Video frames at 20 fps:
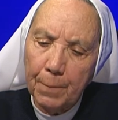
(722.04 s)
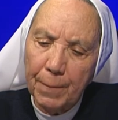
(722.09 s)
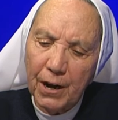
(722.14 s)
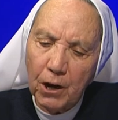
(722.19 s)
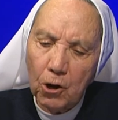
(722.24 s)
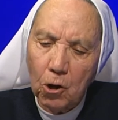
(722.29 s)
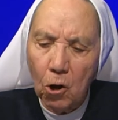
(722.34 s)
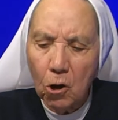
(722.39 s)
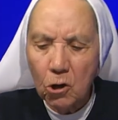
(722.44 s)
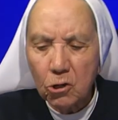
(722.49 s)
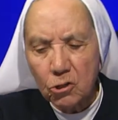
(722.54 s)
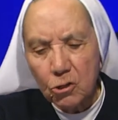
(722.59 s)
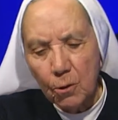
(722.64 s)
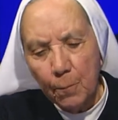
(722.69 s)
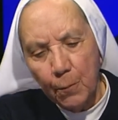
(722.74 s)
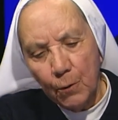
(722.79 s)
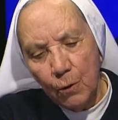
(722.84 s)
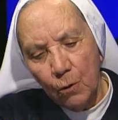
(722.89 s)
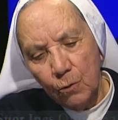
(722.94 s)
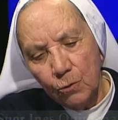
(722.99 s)
percorso
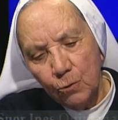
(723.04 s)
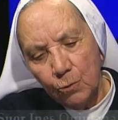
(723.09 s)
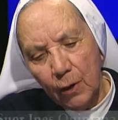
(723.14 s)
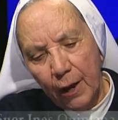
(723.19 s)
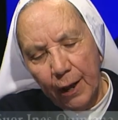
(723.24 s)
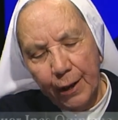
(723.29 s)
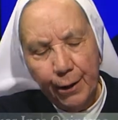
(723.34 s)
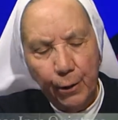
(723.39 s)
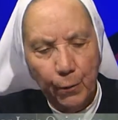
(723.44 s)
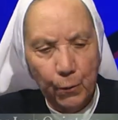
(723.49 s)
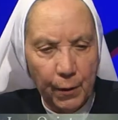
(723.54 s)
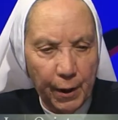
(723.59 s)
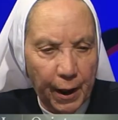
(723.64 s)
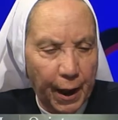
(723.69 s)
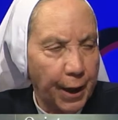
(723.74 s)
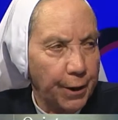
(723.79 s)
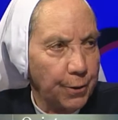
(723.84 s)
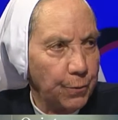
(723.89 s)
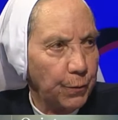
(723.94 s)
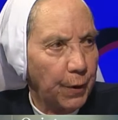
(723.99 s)
può durare un
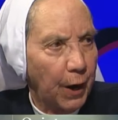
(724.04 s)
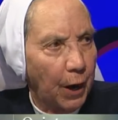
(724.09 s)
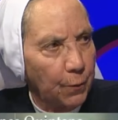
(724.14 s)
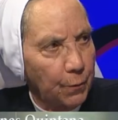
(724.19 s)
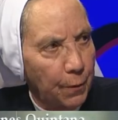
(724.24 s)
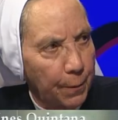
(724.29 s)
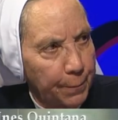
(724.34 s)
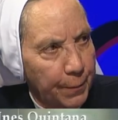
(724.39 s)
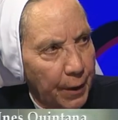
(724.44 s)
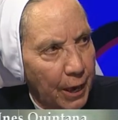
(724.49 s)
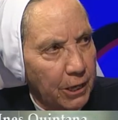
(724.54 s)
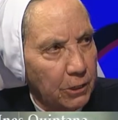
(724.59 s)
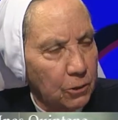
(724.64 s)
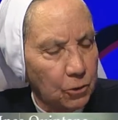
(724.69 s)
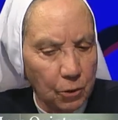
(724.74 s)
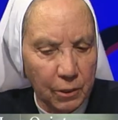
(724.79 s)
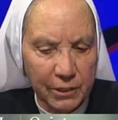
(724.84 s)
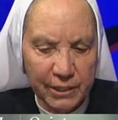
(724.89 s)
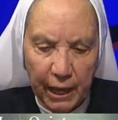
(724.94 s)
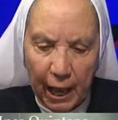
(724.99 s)
anno, un anno e
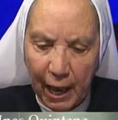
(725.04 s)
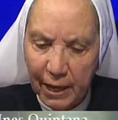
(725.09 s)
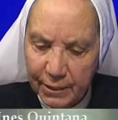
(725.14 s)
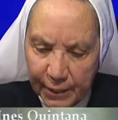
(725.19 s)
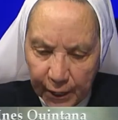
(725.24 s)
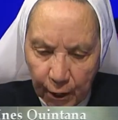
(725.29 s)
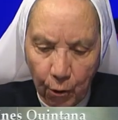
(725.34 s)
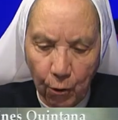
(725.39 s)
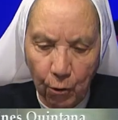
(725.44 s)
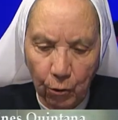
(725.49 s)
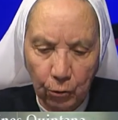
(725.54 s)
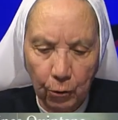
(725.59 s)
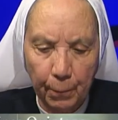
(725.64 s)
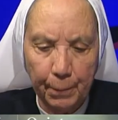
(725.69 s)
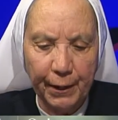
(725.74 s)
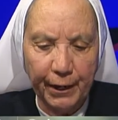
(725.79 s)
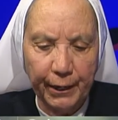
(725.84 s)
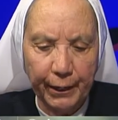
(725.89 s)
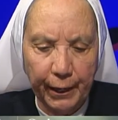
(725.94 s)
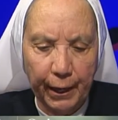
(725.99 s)
mezzo, a secondo
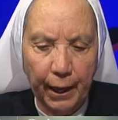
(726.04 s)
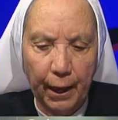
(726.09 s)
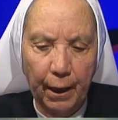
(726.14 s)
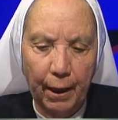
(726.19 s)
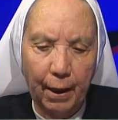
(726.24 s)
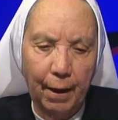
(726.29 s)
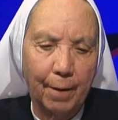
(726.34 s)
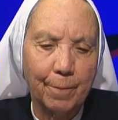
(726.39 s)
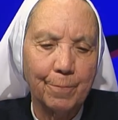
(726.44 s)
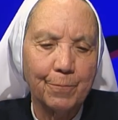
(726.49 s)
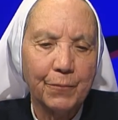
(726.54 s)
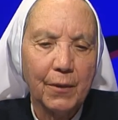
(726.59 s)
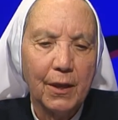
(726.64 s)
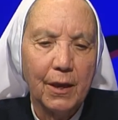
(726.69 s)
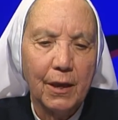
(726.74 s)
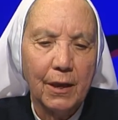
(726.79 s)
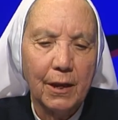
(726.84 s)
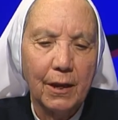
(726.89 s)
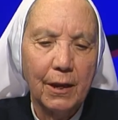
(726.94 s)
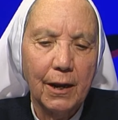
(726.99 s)
perché
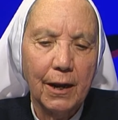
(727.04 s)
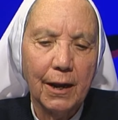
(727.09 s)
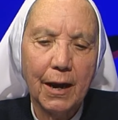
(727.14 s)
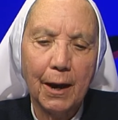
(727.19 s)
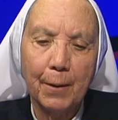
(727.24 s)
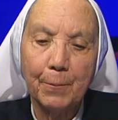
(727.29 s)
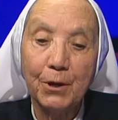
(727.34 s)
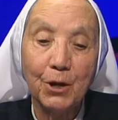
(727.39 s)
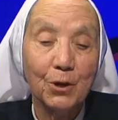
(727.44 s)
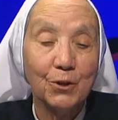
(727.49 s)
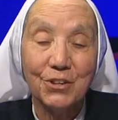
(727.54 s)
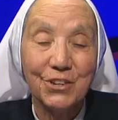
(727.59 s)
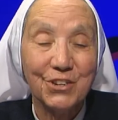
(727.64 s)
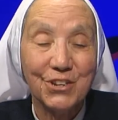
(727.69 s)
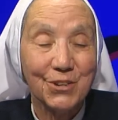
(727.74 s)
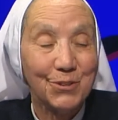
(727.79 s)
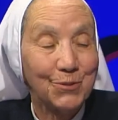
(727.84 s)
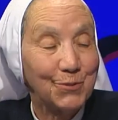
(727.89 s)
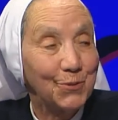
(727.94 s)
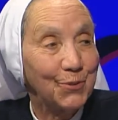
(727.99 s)
il cammino di
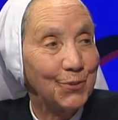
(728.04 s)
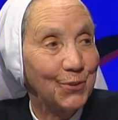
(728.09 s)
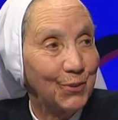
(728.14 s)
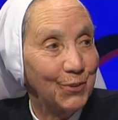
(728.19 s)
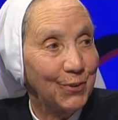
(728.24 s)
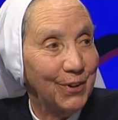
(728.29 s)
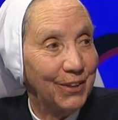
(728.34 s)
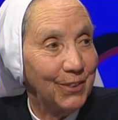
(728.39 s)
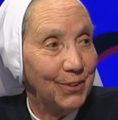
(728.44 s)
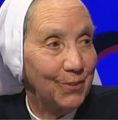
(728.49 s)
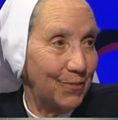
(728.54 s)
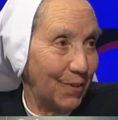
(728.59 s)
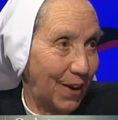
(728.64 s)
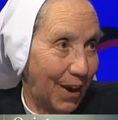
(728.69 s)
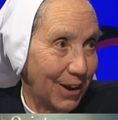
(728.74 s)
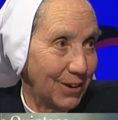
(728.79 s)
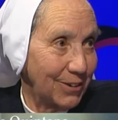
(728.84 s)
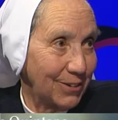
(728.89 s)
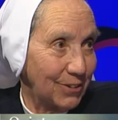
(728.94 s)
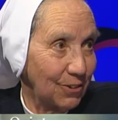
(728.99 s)
ciascuno è
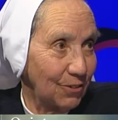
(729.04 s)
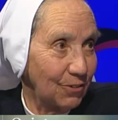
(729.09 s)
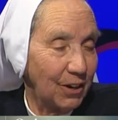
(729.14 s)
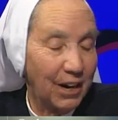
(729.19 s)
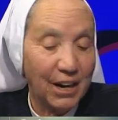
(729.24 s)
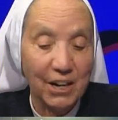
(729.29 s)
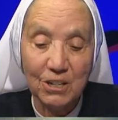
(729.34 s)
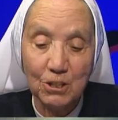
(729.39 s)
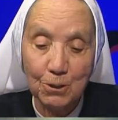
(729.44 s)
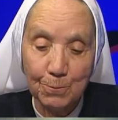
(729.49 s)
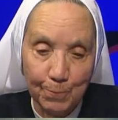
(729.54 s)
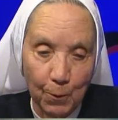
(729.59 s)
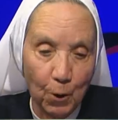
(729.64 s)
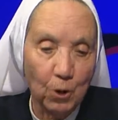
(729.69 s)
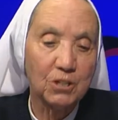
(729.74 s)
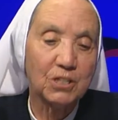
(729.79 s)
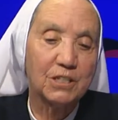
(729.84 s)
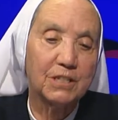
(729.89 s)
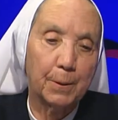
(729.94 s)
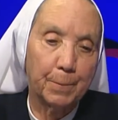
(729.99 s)
diverso, le
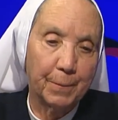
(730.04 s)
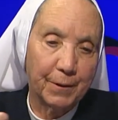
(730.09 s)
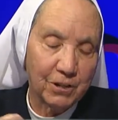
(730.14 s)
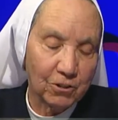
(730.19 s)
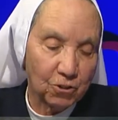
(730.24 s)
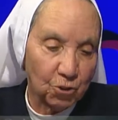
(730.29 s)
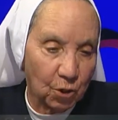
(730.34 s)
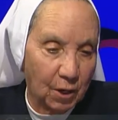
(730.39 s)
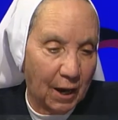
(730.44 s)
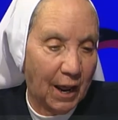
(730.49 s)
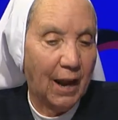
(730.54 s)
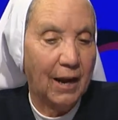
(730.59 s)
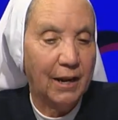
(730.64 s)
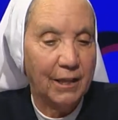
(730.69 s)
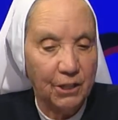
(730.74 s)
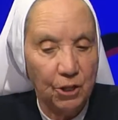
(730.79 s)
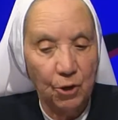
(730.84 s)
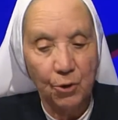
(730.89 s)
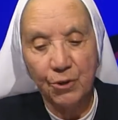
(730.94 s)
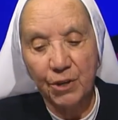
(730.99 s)
risposte personali
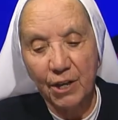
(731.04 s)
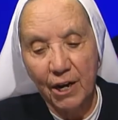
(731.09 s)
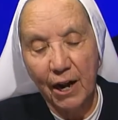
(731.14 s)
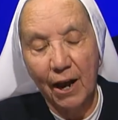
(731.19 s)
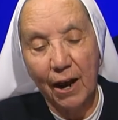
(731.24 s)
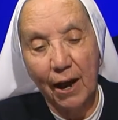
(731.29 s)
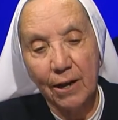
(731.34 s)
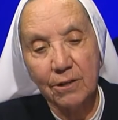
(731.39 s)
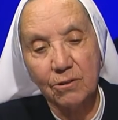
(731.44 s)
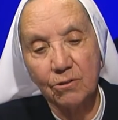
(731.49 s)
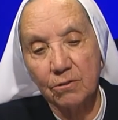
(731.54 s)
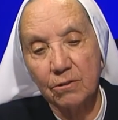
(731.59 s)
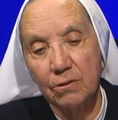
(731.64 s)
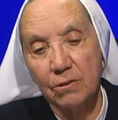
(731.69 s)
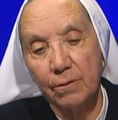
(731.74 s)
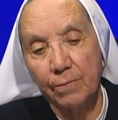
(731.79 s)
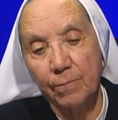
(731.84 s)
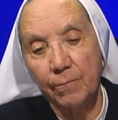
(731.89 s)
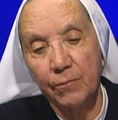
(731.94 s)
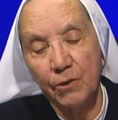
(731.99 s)
di ogni,
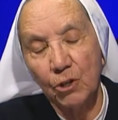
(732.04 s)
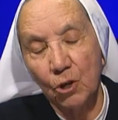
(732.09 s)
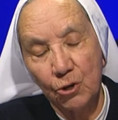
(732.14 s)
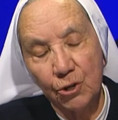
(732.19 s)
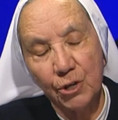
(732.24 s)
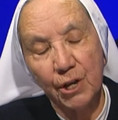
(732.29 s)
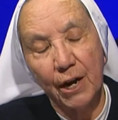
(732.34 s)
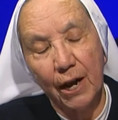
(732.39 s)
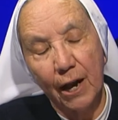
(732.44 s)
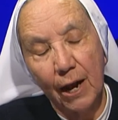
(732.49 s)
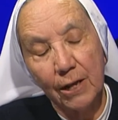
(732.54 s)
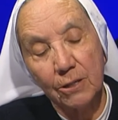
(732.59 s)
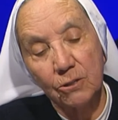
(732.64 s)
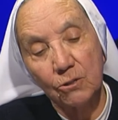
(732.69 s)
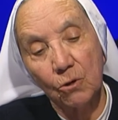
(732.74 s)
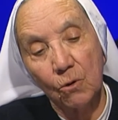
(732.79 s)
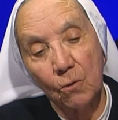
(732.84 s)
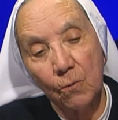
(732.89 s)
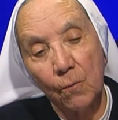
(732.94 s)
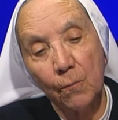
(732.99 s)
ragazzi, di ogni
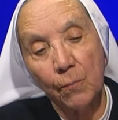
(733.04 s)
ragazzo